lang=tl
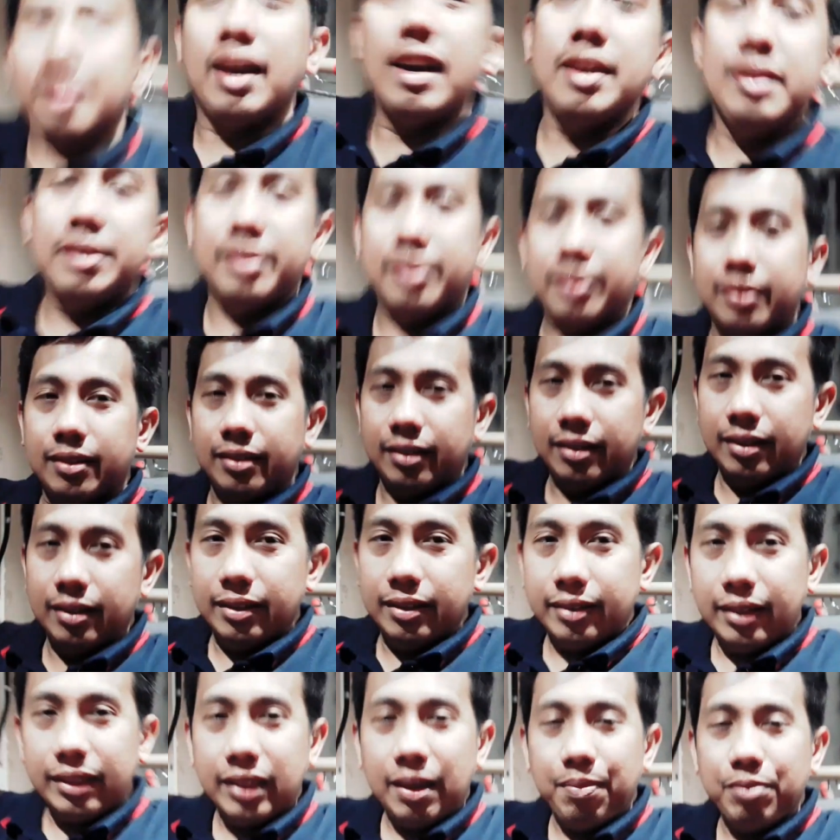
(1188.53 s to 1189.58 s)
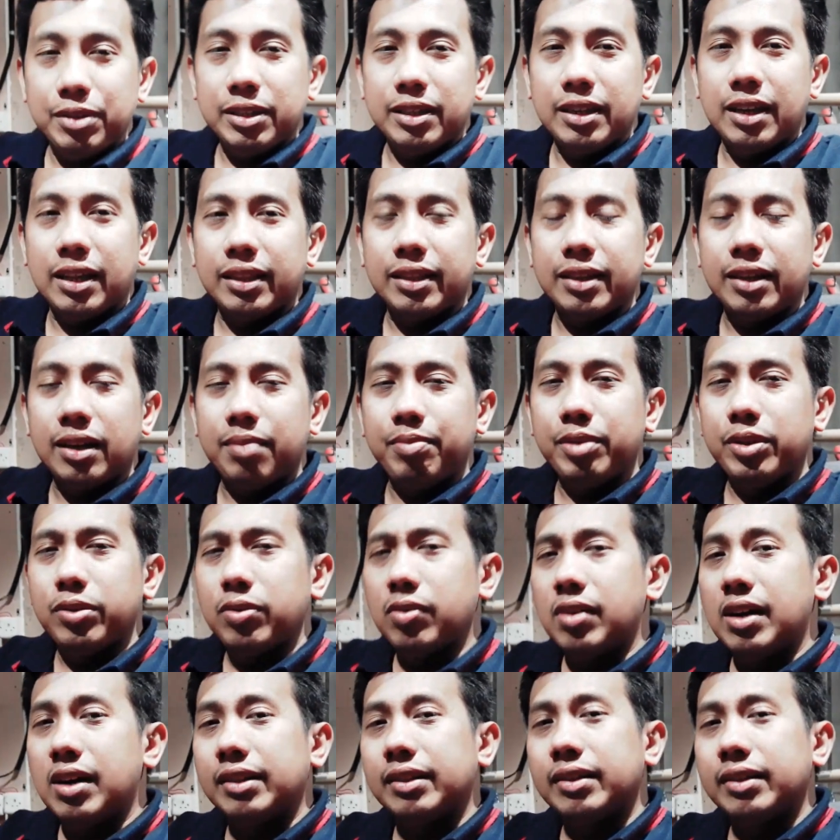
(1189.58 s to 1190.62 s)
guys, natapos na natin kabit
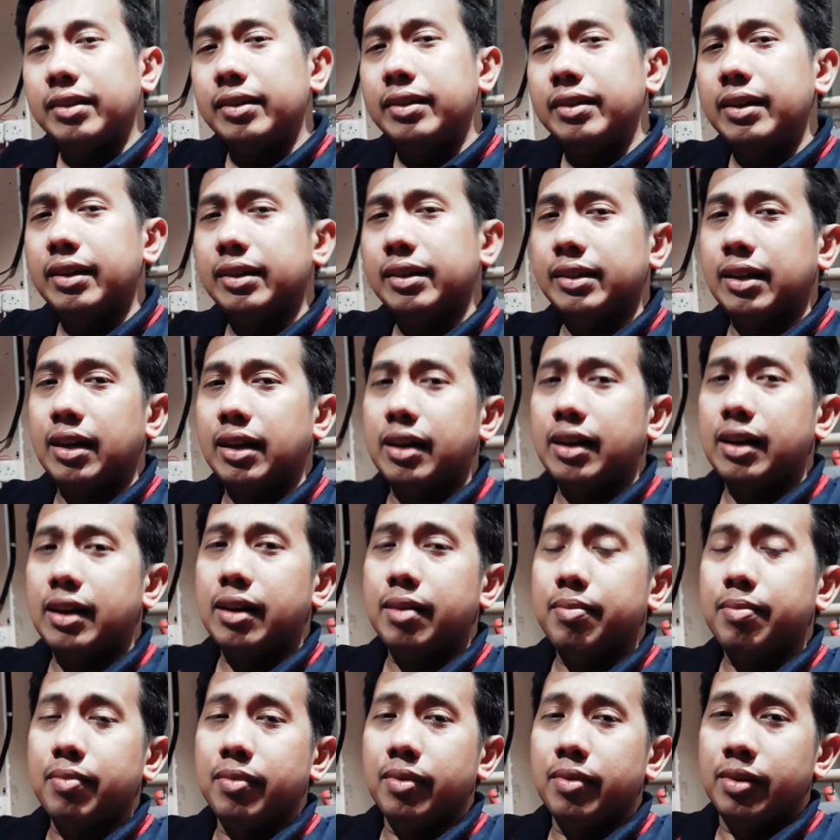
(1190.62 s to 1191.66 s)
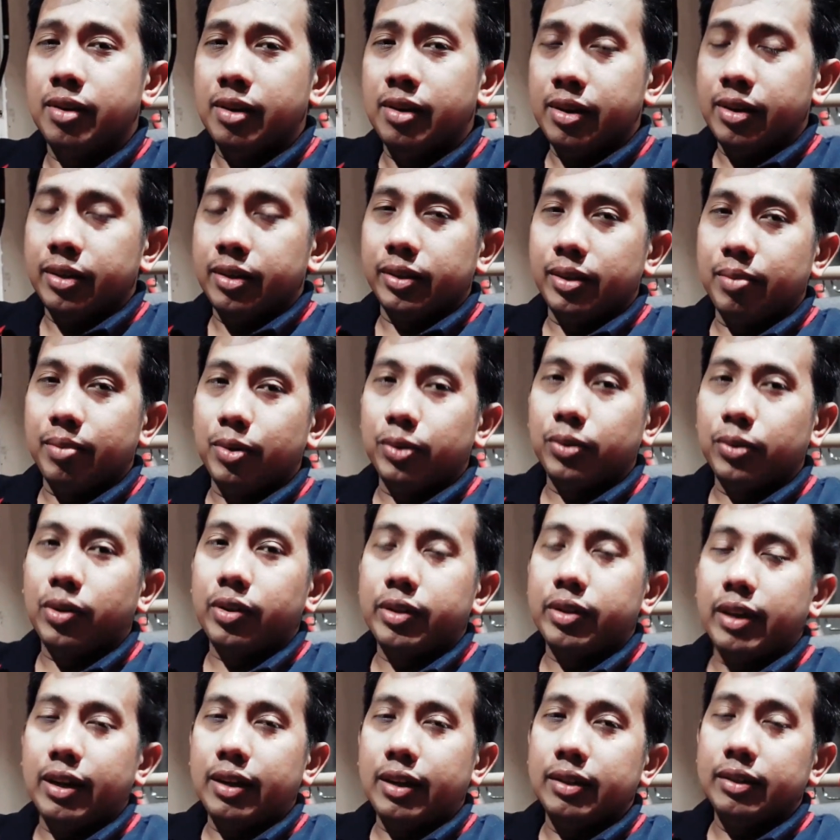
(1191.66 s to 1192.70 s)
yung ating gear sa sa
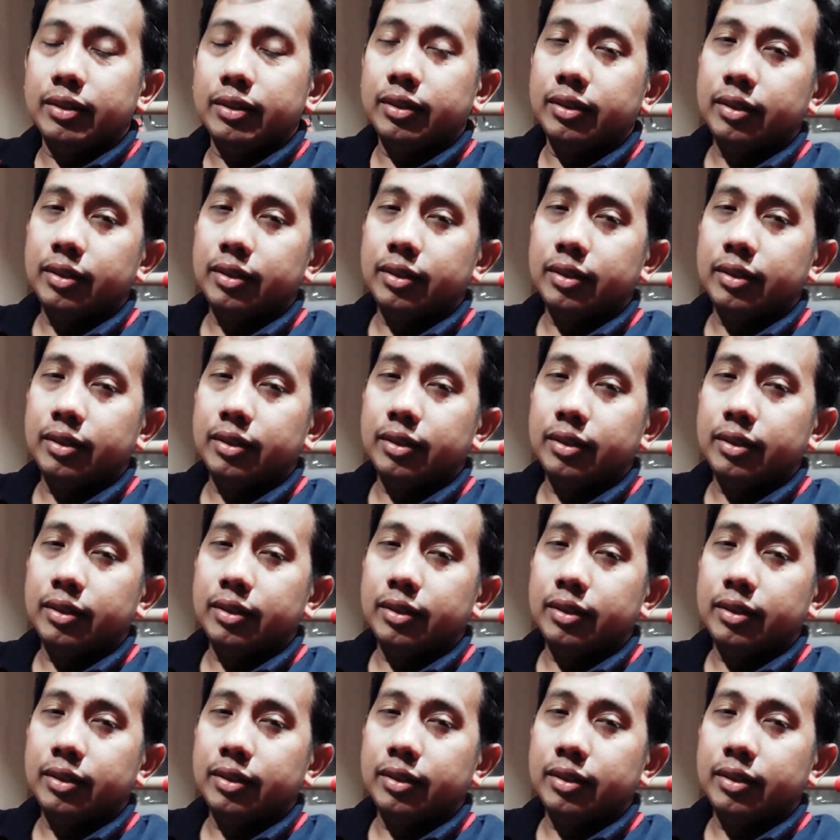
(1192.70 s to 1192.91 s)
motor niya.